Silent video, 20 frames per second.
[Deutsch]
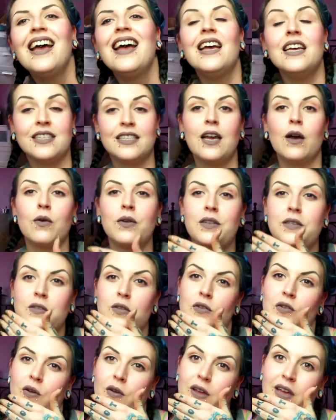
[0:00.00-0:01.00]
Ist ja auch nicht
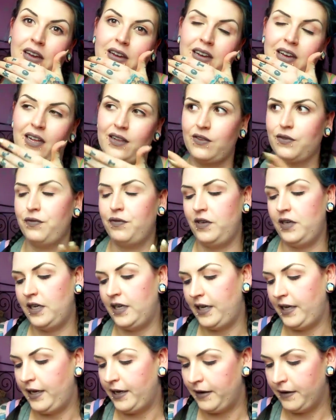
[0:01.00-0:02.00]
so teuer, also von
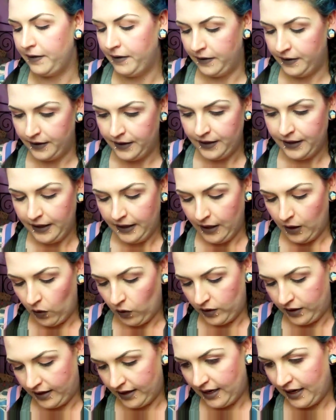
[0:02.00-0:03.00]
daher
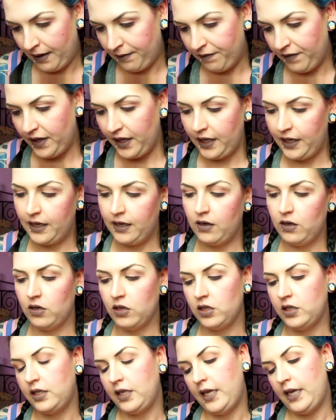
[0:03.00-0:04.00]
und dann haben wir hier
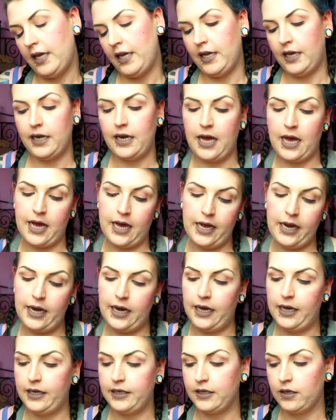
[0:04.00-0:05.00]
noch den
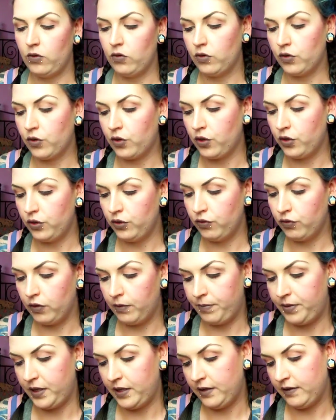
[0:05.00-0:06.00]
Highlighter und
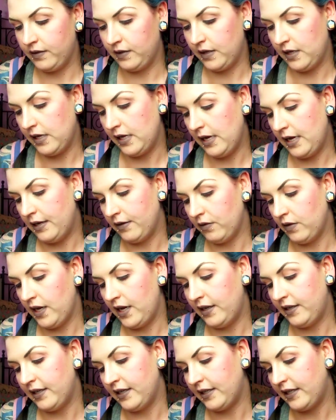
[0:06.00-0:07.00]
Konturpinsel. Also
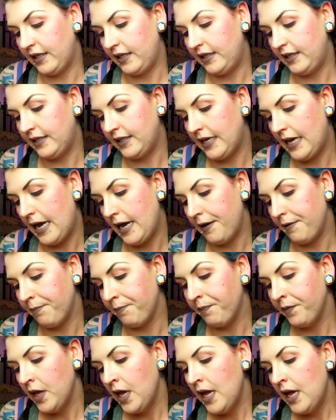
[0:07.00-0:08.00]
das, die
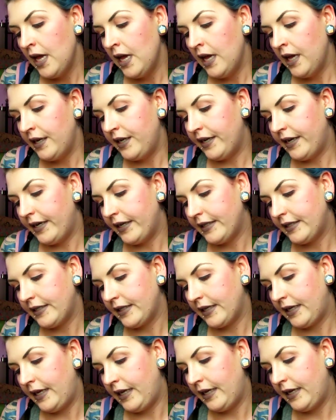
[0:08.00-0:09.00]
sagen,
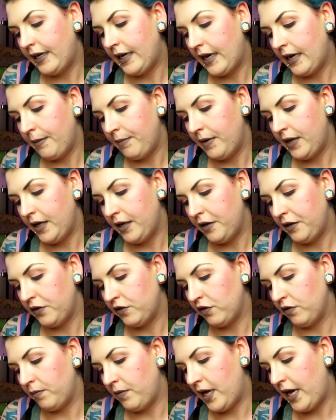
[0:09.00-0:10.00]
das kann man
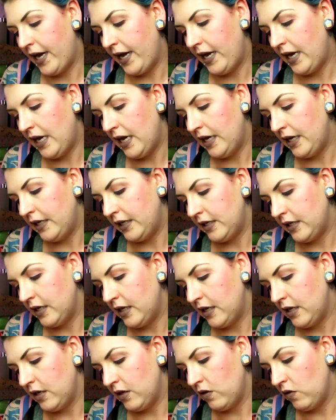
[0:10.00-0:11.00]
zum
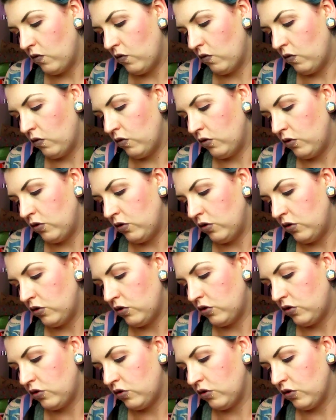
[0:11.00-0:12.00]
Highlighter und
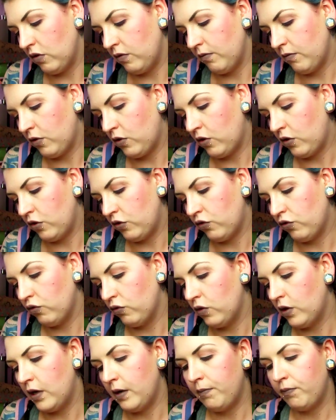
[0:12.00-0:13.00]
zum
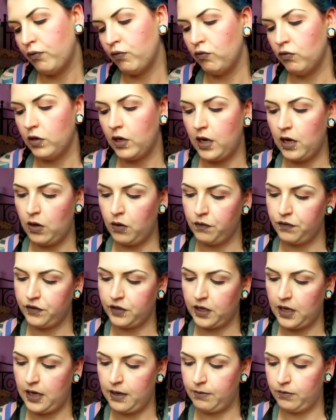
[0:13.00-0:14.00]
Konturpuder
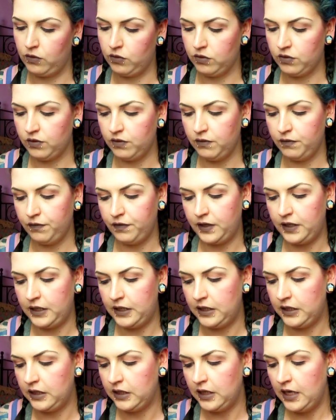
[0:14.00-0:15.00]
auftragen benutzen. Finde
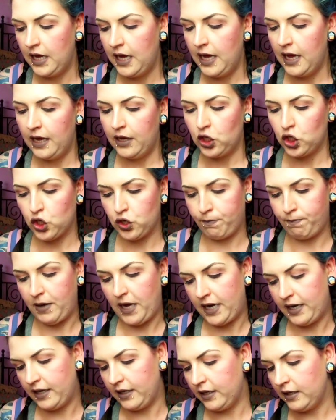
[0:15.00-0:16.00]
ich
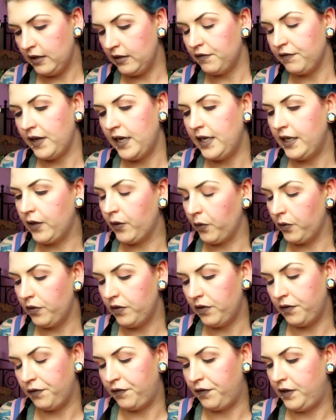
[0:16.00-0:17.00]
spannend, weil die
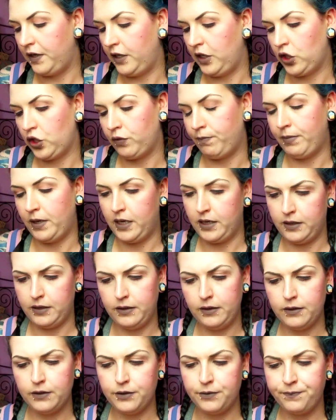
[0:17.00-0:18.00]
Größe finde ich
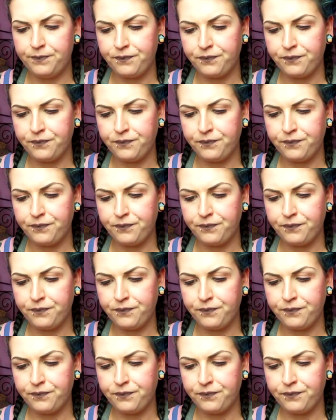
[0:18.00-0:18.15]
spannend.